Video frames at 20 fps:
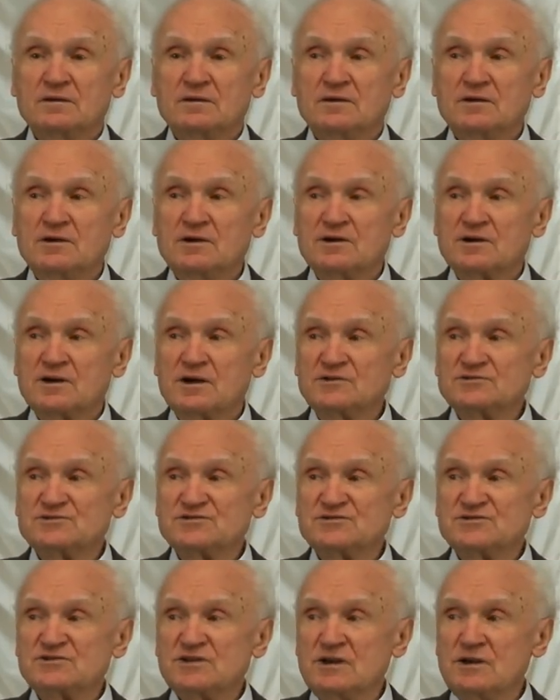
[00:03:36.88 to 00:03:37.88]
И
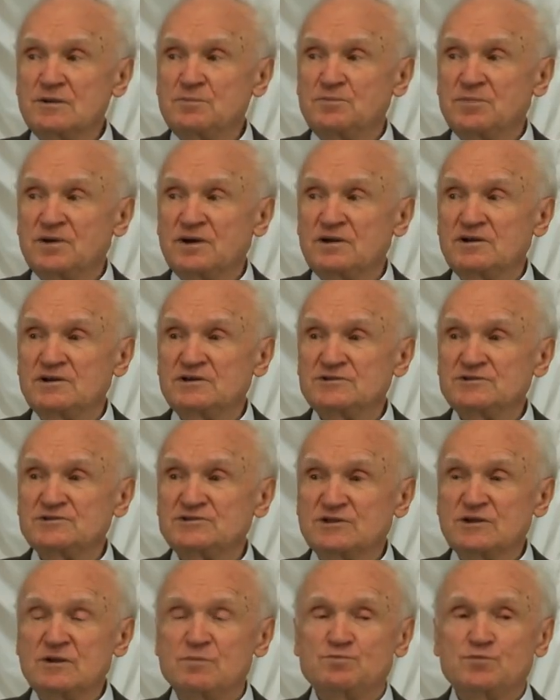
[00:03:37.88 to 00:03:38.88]
рассыпались.
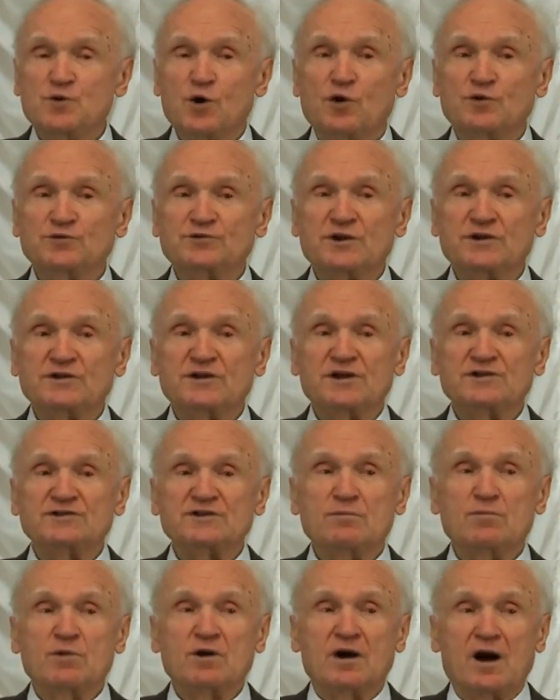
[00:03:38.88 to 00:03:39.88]
Ты, Петр, на
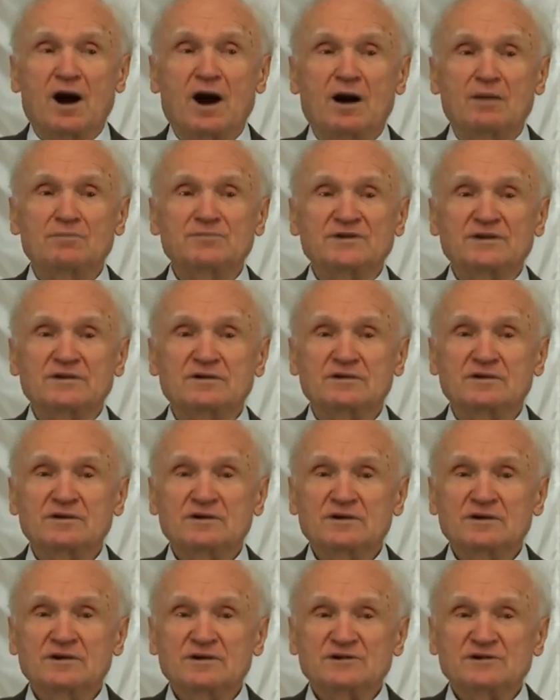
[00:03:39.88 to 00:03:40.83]
этом камне